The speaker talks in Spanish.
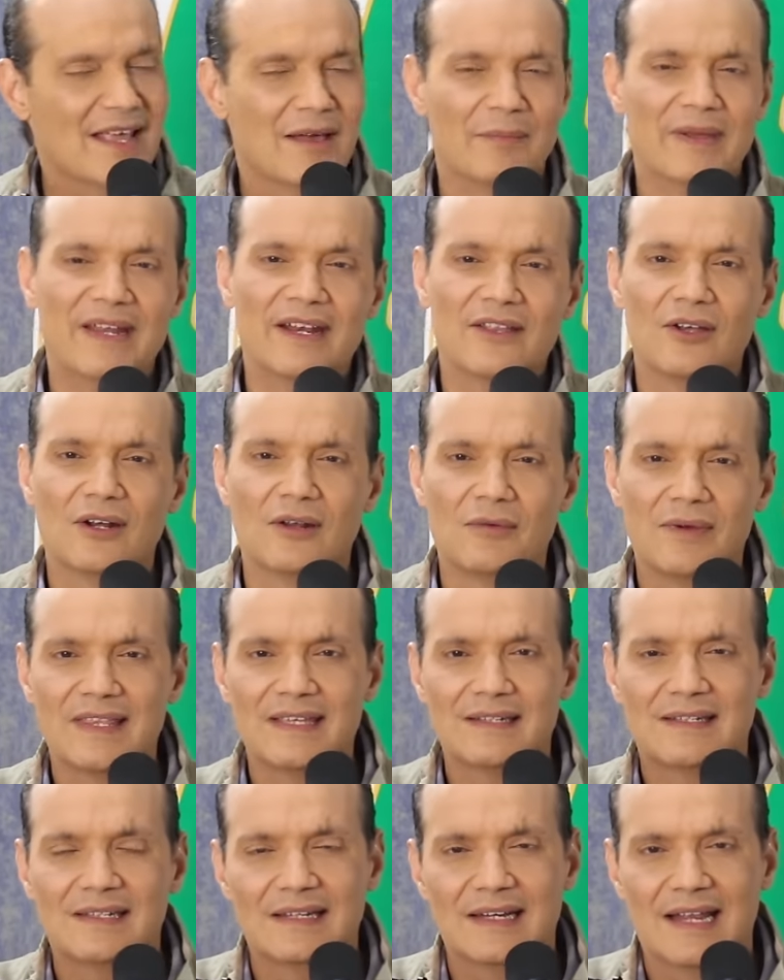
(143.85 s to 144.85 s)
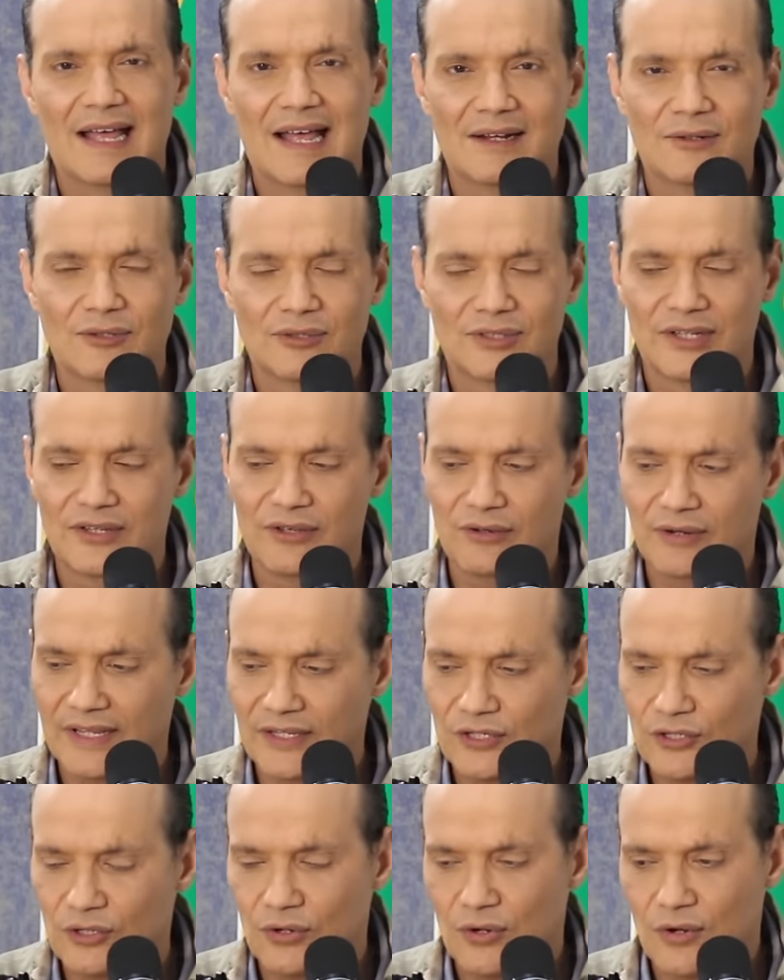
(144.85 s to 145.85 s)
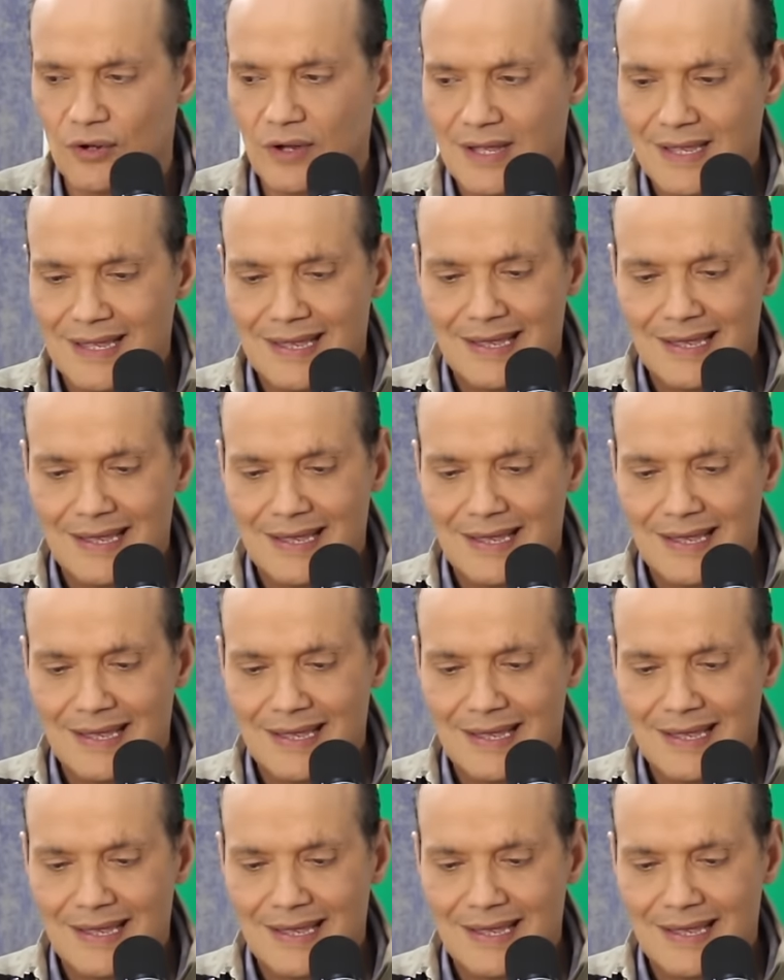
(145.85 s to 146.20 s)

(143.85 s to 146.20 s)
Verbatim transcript: Mire, yo le voy a decir algo, señores, yo